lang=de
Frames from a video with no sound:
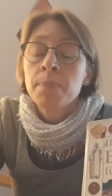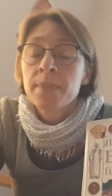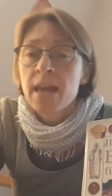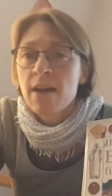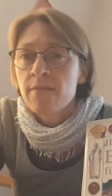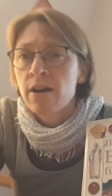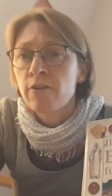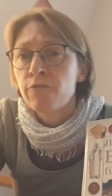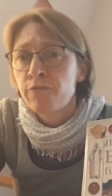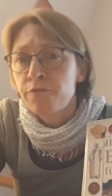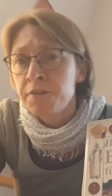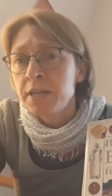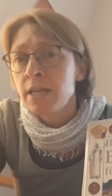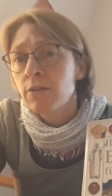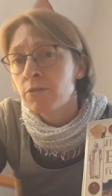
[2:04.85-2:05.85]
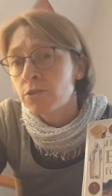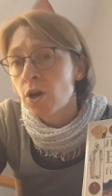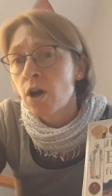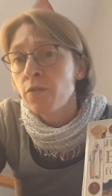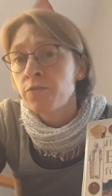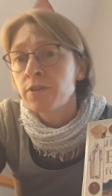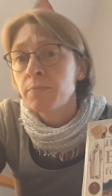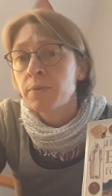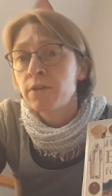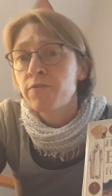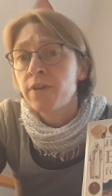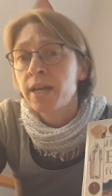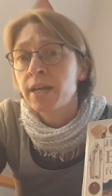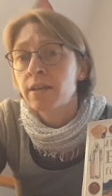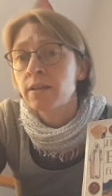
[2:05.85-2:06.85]
Der war viel und oft im
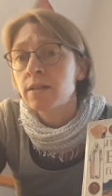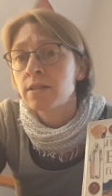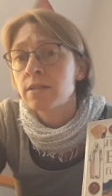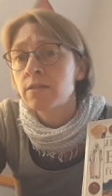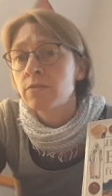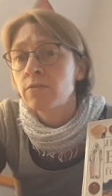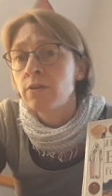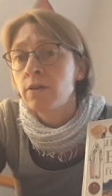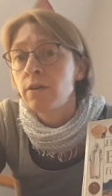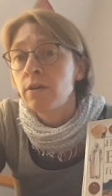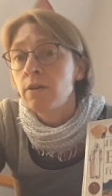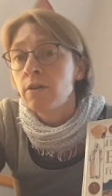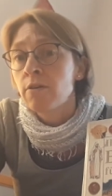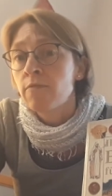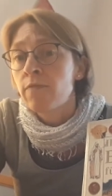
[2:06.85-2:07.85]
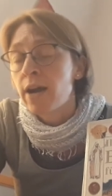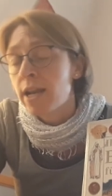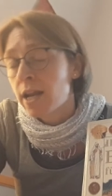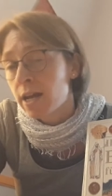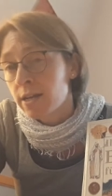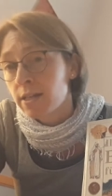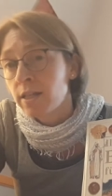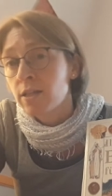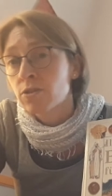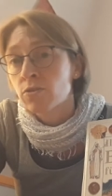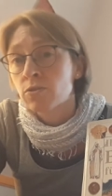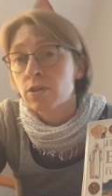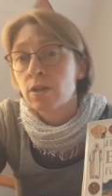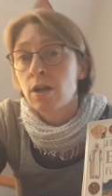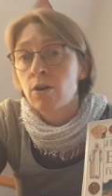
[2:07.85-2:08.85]
Gefängnis, weil er an
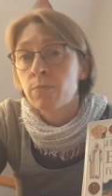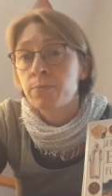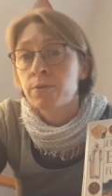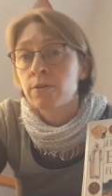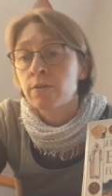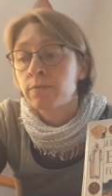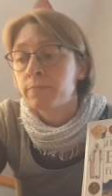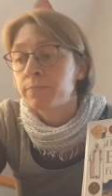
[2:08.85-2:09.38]
Jesus glaubte.